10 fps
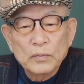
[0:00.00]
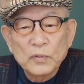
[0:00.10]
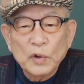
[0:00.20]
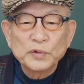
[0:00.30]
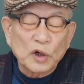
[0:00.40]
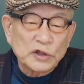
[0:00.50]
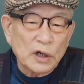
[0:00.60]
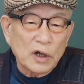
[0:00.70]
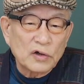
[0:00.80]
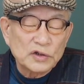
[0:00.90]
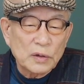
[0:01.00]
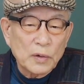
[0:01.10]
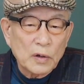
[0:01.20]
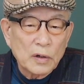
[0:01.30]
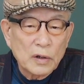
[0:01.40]
그럼 적자가난 거죠.
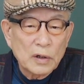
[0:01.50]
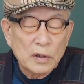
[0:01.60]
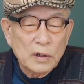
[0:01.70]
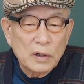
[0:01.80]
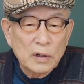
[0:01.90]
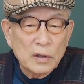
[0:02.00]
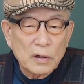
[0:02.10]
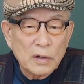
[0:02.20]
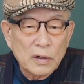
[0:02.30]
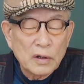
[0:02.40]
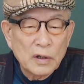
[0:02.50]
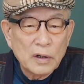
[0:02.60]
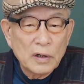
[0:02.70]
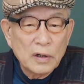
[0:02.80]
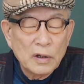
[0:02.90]
뭐. 어.
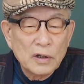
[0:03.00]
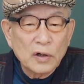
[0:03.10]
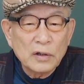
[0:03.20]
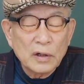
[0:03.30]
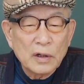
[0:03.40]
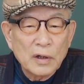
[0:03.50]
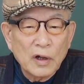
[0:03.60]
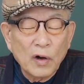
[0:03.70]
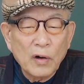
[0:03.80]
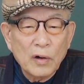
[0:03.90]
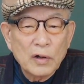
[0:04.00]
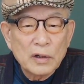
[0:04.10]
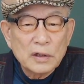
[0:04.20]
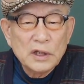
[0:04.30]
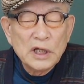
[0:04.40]
이거는 어
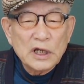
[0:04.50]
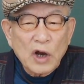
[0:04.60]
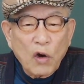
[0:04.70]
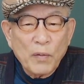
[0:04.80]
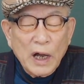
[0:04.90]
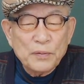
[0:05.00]
이익이 나고 많이